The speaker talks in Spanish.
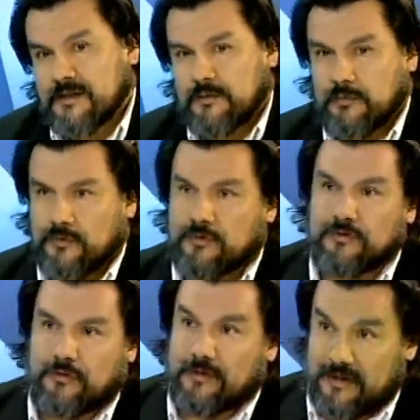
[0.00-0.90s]
porque uno
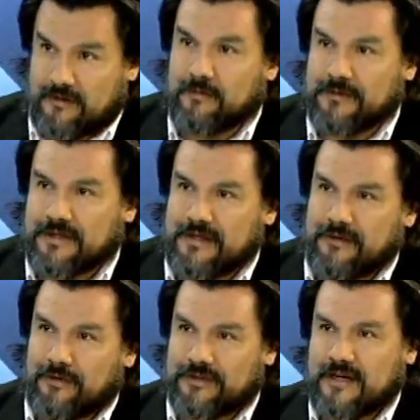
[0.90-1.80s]
ve, como te digo,
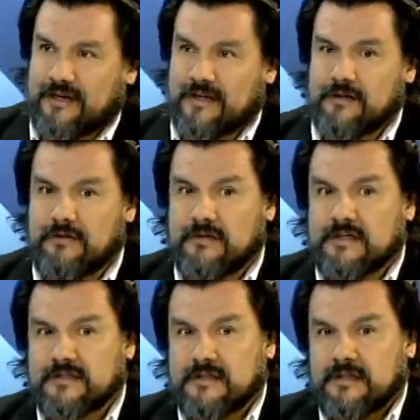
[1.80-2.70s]
otras regiones.
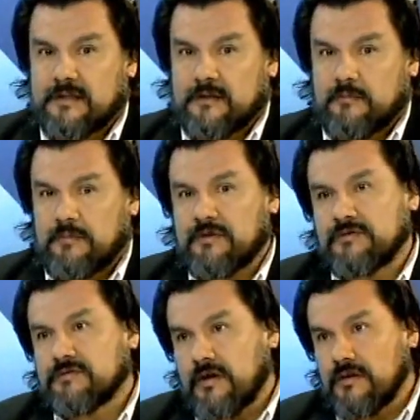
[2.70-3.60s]
Pero
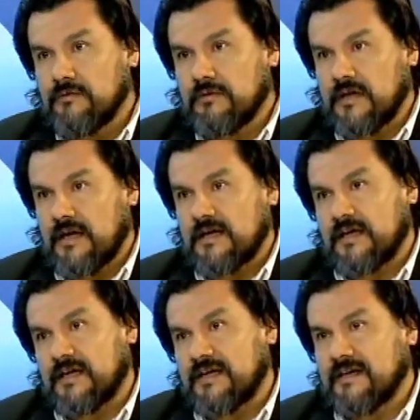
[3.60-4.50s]
esto ayuda a que
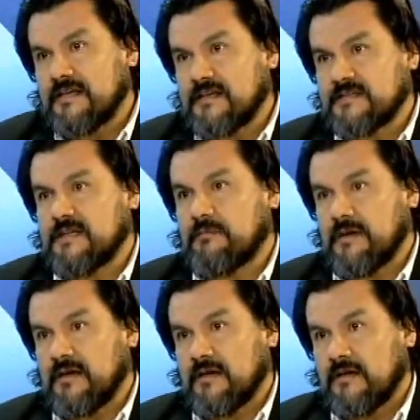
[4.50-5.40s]
la gente
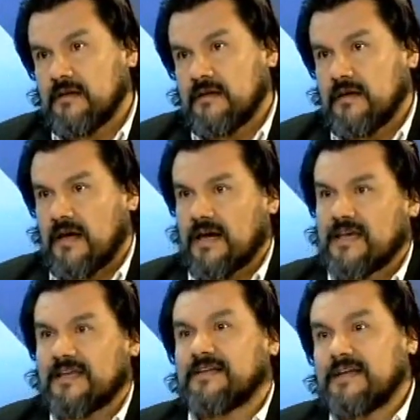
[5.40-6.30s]
sepa a qué
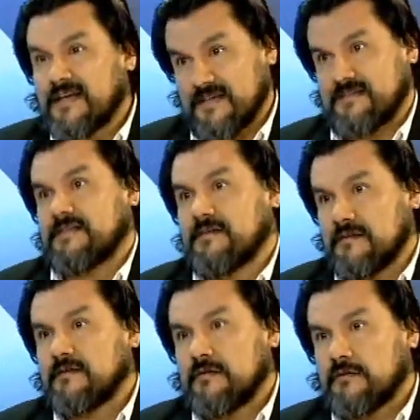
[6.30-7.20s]
atenerse,
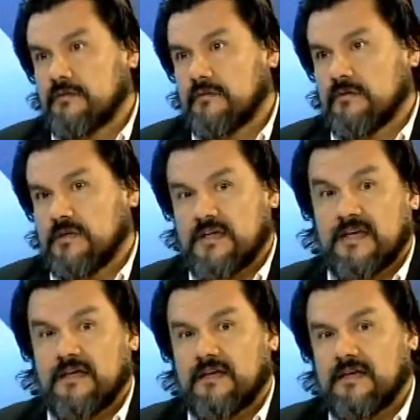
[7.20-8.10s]
¿no? Y qué,
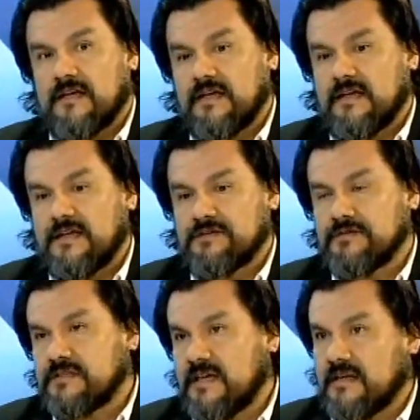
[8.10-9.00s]
y qué derechos
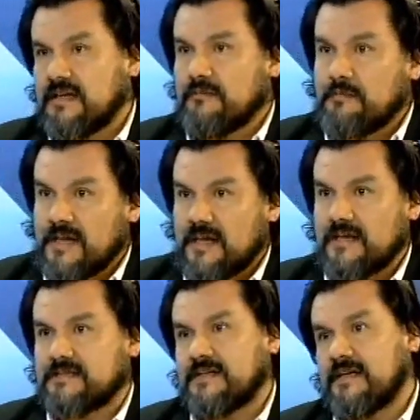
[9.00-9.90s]
tiene la
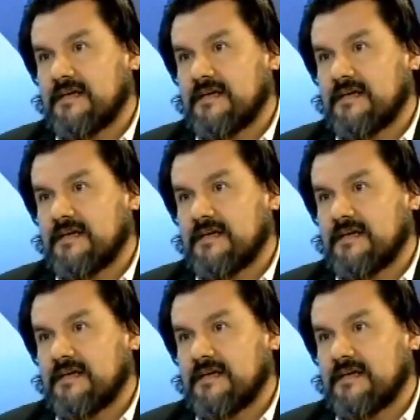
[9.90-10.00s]
empresa,